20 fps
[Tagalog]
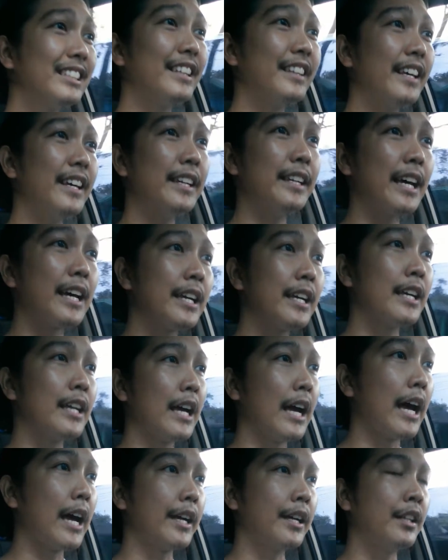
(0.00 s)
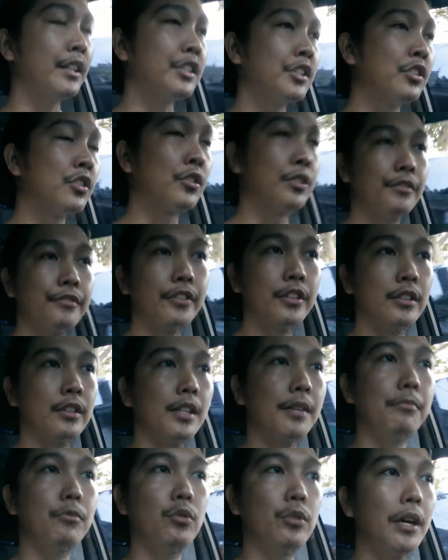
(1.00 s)
and then I, I
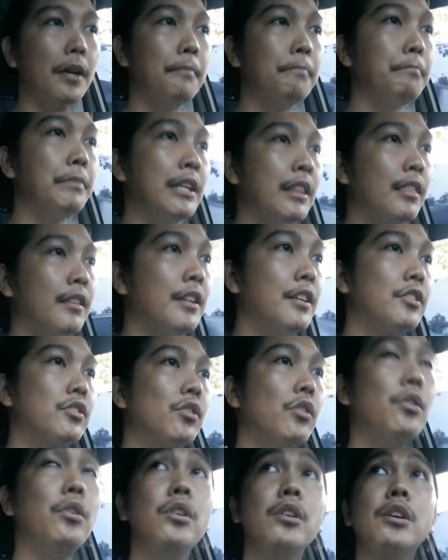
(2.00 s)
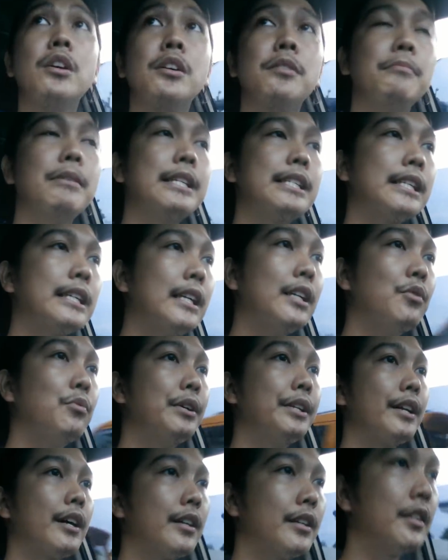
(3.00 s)
convert them to MP3. So basically
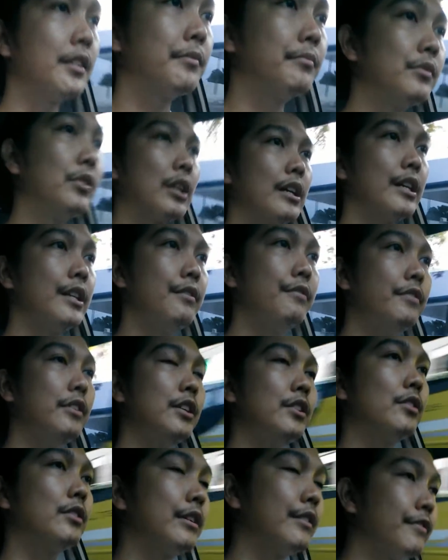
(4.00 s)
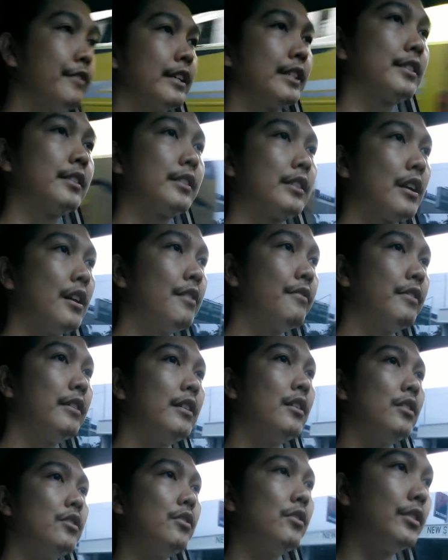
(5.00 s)
when I am driving or if nasa
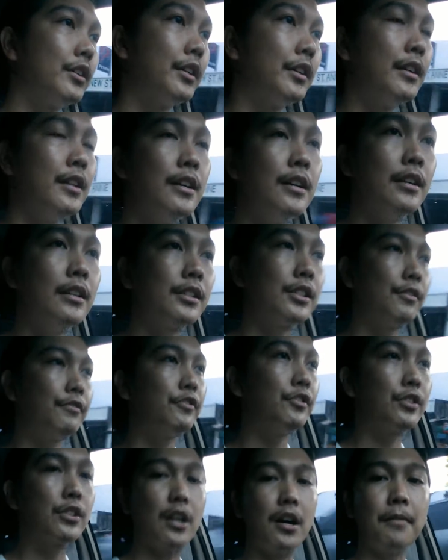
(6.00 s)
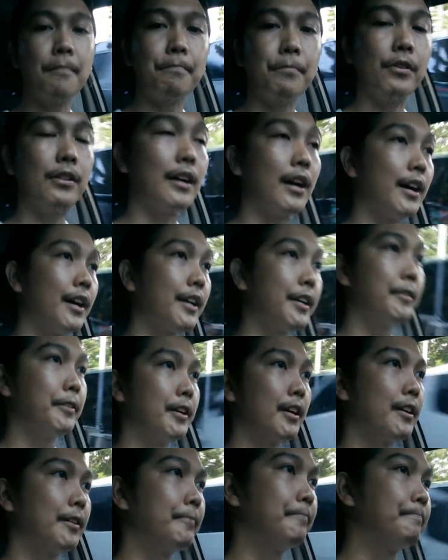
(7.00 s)
travel ako or say for example
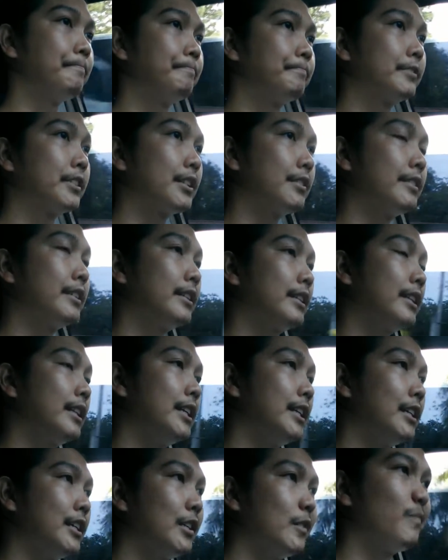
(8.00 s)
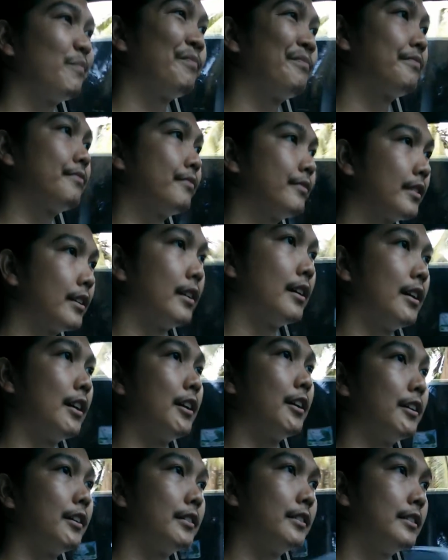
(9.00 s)
I am currently
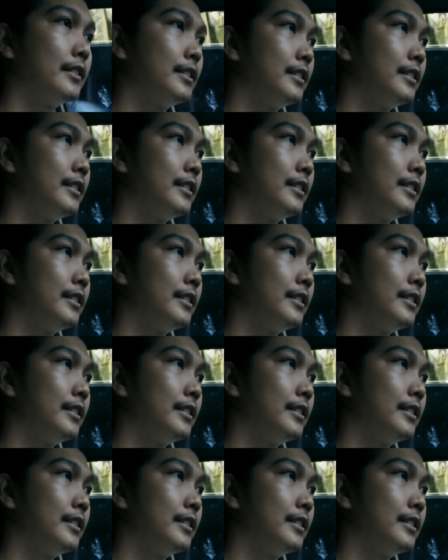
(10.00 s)
uh,